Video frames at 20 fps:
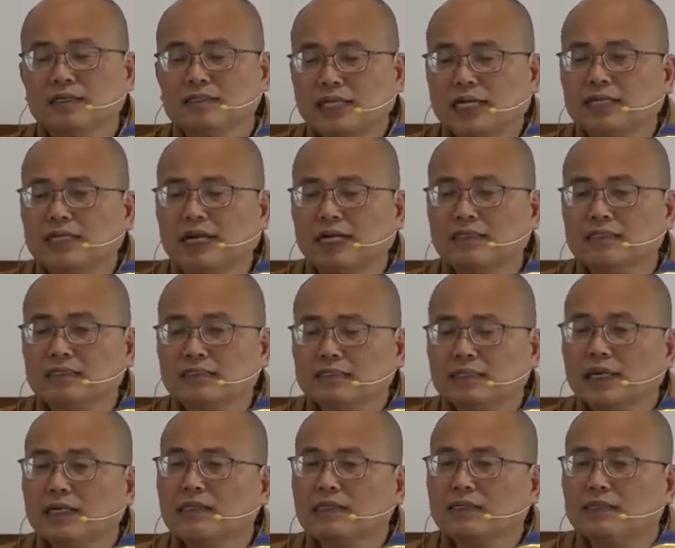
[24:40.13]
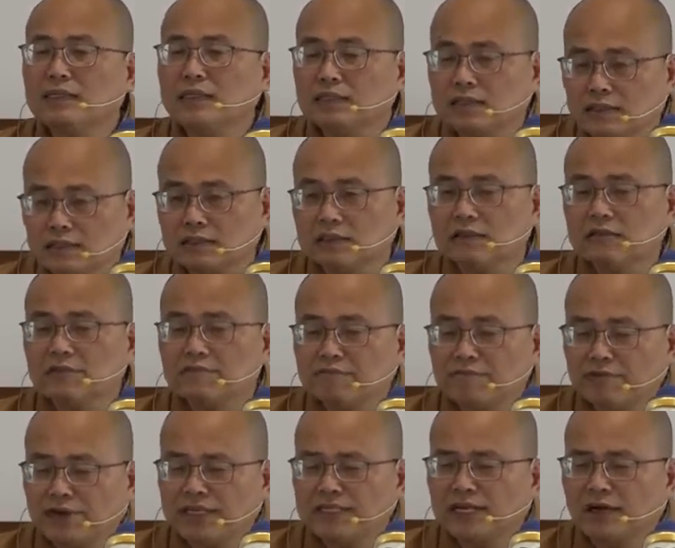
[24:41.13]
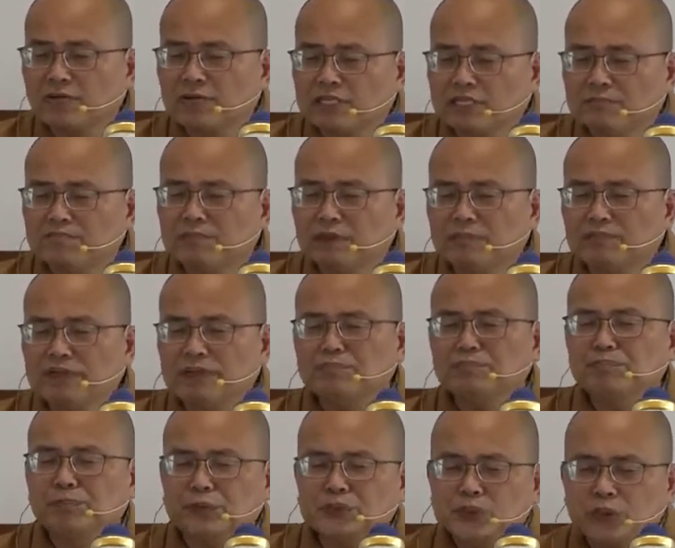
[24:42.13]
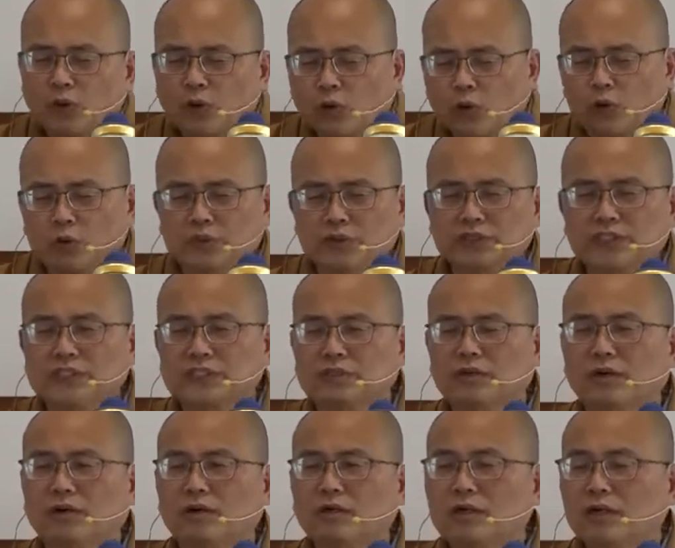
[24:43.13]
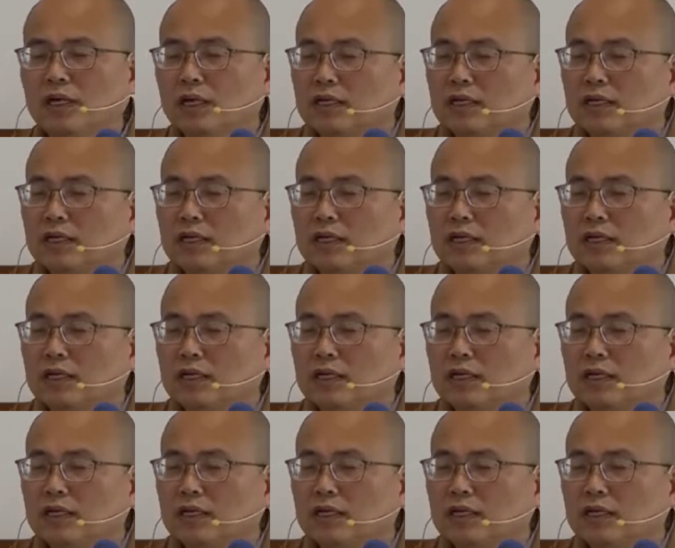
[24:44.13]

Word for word: 当然，当你烦恼根本灭不受后有的时候，